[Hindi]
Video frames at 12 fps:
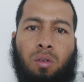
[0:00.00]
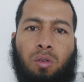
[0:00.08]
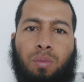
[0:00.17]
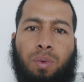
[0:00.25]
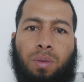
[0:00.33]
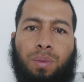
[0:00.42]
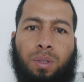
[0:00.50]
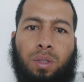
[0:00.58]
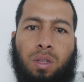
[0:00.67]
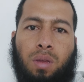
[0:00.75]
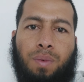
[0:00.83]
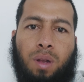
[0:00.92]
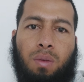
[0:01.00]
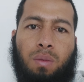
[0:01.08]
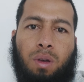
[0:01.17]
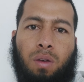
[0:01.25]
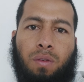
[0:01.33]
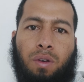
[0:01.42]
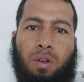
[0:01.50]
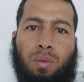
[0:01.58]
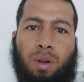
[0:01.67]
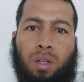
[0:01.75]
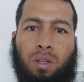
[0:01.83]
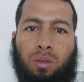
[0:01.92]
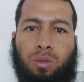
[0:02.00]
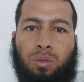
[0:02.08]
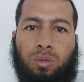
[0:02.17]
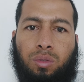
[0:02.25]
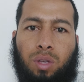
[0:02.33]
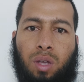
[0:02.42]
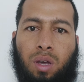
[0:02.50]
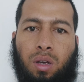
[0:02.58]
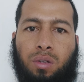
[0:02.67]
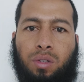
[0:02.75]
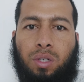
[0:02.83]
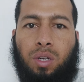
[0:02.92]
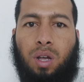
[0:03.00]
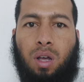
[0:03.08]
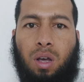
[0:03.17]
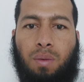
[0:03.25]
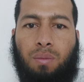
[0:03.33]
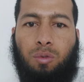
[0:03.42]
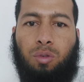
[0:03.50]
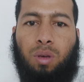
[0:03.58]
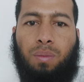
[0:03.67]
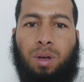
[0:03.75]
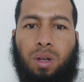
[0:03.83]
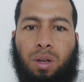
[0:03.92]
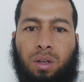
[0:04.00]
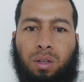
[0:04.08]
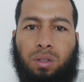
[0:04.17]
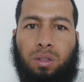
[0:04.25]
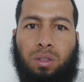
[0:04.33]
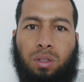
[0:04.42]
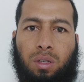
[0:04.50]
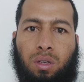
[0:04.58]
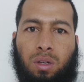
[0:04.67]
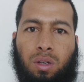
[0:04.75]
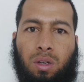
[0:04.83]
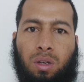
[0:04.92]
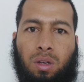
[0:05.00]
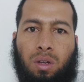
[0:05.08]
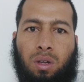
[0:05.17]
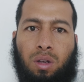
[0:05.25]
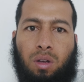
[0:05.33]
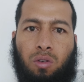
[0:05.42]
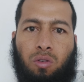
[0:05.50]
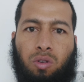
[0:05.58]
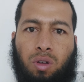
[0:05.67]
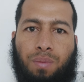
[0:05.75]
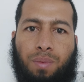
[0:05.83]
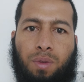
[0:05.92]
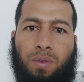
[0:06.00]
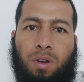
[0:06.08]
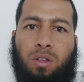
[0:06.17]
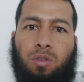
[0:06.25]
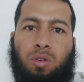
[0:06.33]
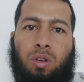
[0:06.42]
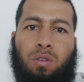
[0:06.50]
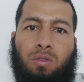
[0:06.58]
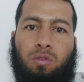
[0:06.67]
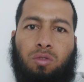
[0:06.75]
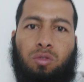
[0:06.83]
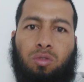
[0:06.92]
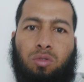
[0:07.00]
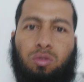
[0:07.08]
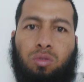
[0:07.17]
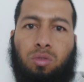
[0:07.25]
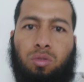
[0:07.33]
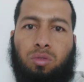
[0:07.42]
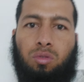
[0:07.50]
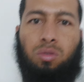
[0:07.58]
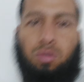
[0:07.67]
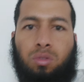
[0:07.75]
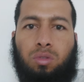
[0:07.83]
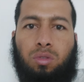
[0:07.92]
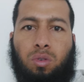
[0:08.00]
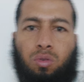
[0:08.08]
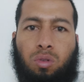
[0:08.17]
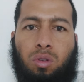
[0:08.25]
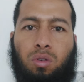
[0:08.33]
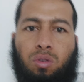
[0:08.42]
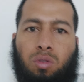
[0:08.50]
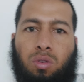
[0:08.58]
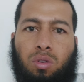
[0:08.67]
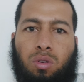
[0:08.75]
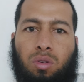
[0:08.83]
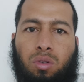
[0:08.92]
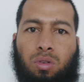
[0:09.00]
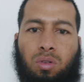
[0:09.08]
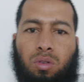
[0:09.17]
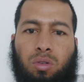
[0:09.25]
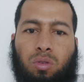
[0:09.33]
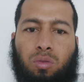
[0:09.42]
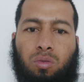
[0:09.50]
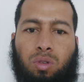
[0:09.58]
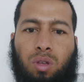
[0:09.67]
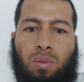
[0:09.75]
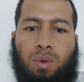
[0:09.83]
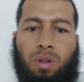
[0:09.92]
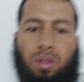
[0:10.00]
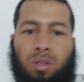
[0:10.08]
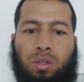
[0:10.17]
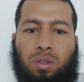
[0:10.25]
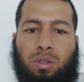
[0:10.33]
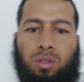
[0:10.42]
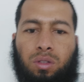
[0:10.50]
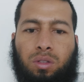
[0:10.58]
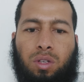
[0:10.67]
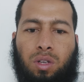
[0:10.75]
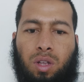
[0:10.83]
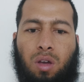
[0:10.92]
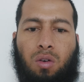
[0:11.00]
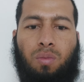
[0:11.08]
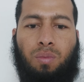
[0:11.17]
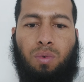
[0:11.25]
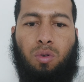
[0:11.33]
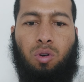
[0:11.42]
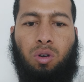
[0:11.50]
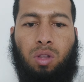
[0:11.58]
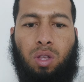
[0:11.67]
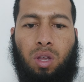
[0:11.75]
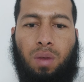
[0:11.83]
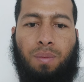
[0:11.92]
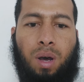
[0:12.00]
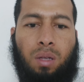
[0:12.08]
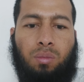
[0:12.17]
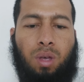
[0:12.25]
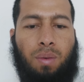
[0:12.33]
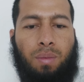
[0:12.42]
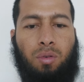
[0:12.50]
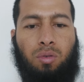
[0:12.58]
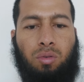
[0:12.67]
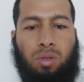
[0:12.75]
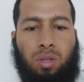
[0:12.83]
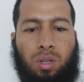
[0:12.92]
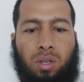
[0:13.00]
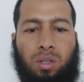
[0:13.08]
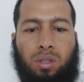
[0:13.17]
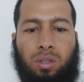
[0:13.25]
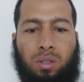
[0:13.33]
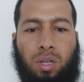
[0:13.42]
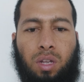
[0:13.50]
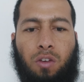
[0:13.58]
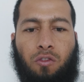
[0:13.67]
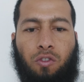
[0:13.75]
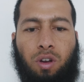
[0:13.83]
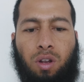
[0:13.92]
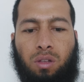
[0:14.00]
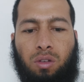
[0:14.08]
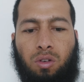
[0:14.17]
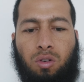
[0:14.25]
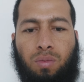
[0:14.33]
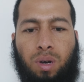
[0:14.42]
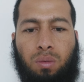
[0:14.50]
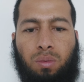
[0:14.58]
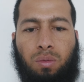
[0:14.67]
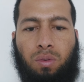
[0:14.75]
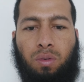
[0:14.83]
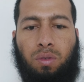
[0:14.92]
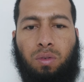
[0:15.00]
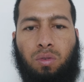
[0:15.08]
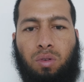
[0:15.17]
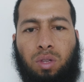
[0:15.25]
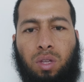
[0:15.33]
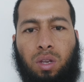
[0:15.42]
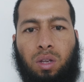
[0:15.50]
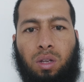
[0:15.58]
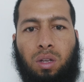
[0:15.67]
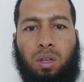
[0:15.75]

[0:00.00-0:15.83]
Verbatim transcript: बीस पच्चीस दिन पहले मैं एक वीडियो बनाता हूँ कि हंगर स्टेशन का काम बहुत कम आ रहा है और कंपनी वाले जो हैं वो सऊदी को तो उसके बाद शेर के को ऑर्डर दे रहे हैं बाद में हमें ऑर्डर दे रहे हैं यानी कि फ्री लांसर को बाद में ऑर्डर दे रहे हैं